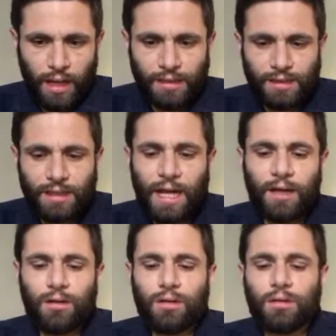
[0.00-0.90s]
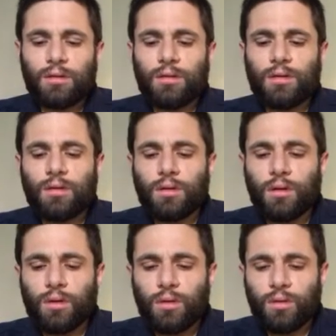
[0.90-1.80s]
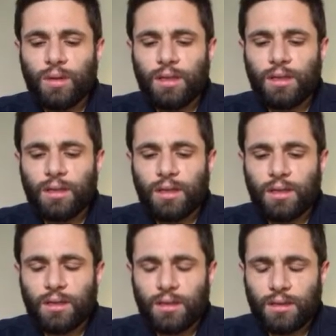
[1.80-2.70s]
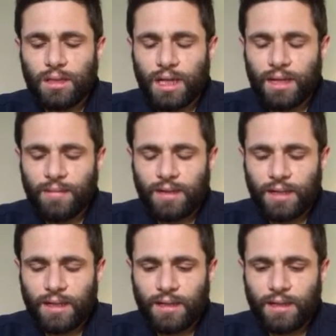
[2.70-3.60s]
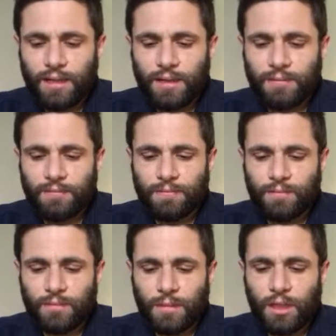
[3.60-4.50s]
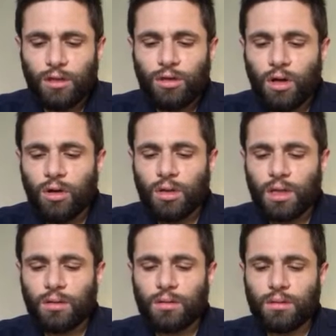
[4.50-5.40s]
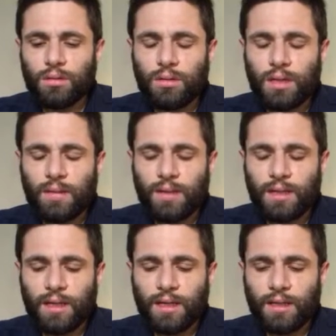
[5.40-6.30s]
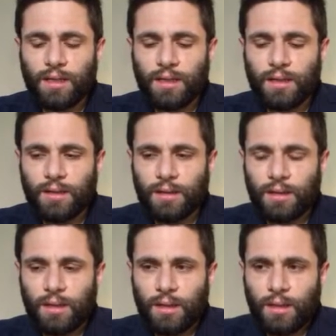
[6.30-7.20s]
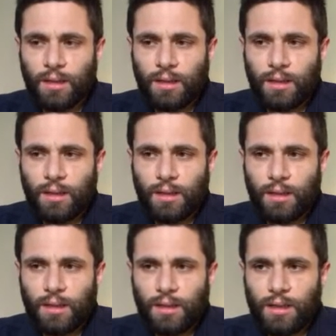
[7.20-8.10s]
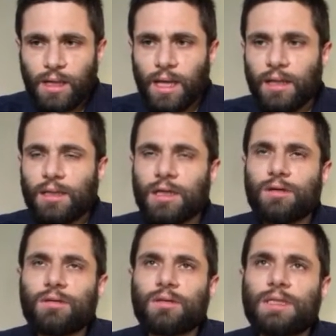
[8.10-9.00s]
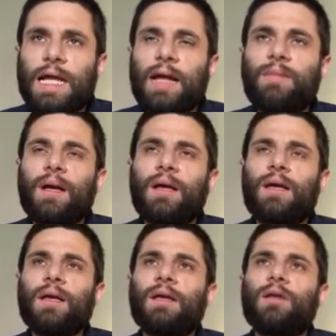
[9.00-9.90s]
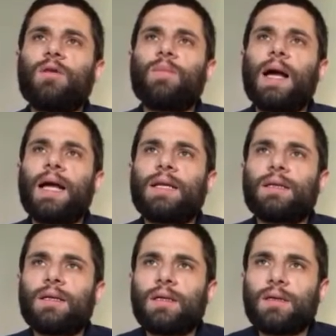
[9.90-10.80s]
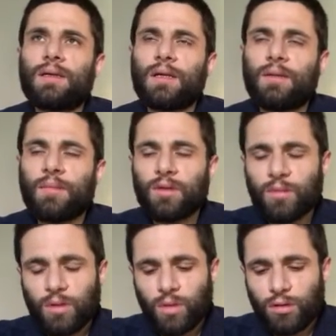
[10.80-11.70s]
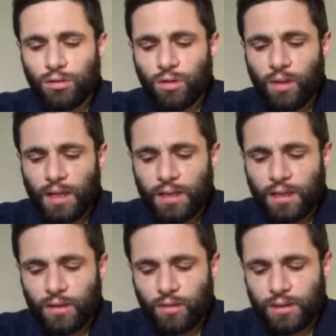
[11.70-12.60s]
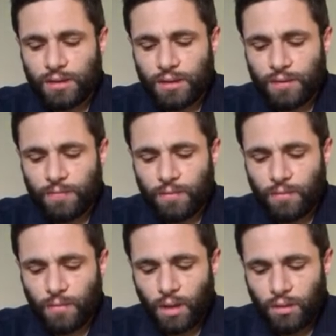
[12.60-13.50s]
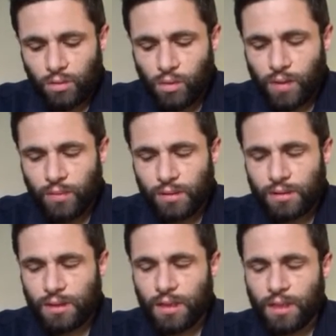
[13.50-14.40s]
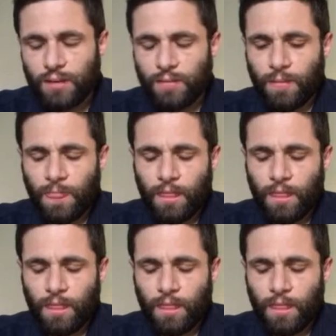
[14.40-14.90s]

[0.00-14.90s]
astraggono quindi dalla materia, ignorano la materia, rientrano Saba e Leopardi, almeno per quanto riguarda queste due poesie,